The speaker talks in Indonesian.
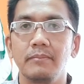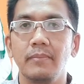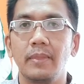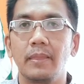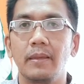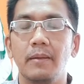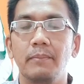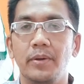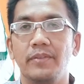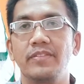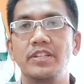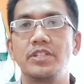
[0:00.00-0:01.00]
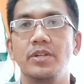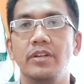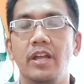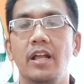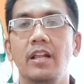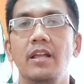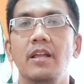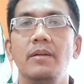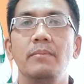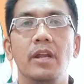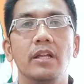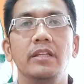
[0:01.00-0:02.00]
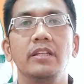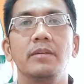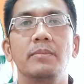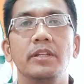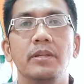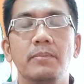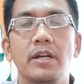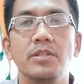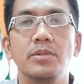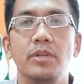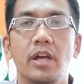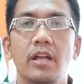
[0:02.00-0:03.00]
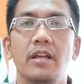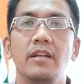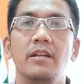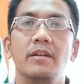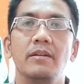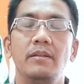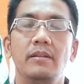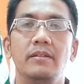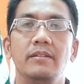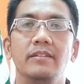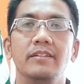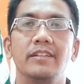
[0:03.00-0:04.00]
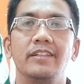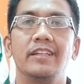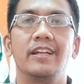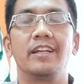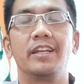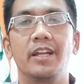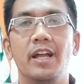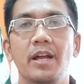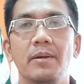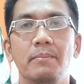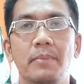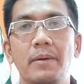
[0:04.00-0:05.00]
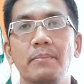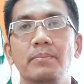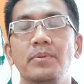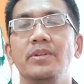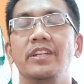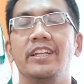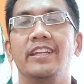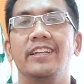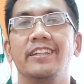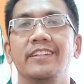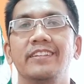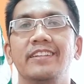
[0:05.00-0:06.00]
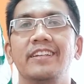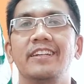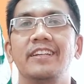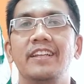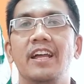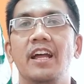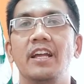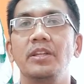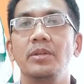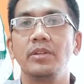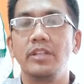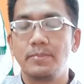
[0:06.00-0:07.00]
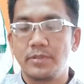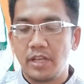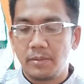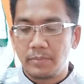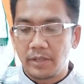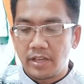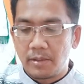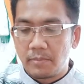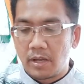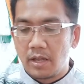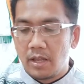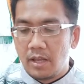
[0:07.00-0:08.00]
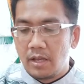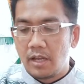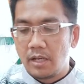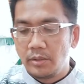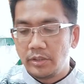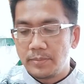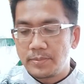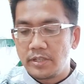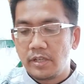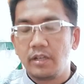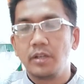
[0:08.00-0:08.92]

hmm, profesional. Berarti teman-teman sudah kira-kira mampu nih. Nah, itu tips yang pertama. Lalu tips yang